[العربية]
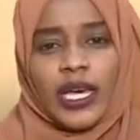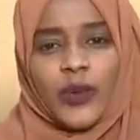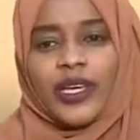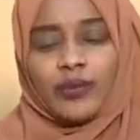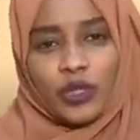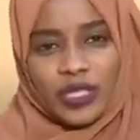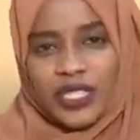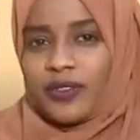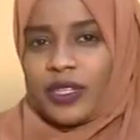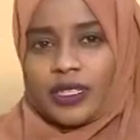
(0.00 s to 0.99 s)
الواحد
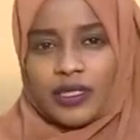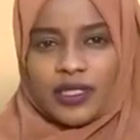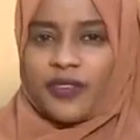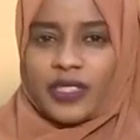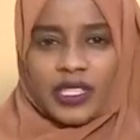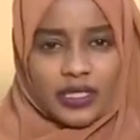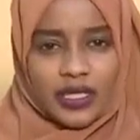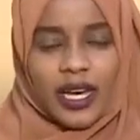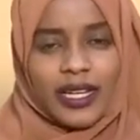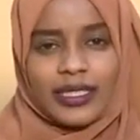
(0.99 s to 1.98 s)
محتاج فعلا ينفذ عن
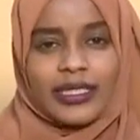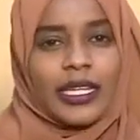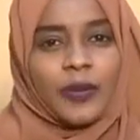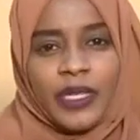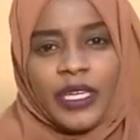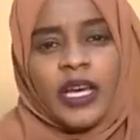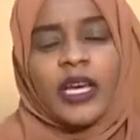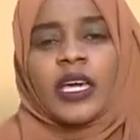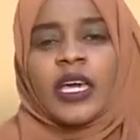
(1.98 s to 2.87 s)
الطاقات السلبية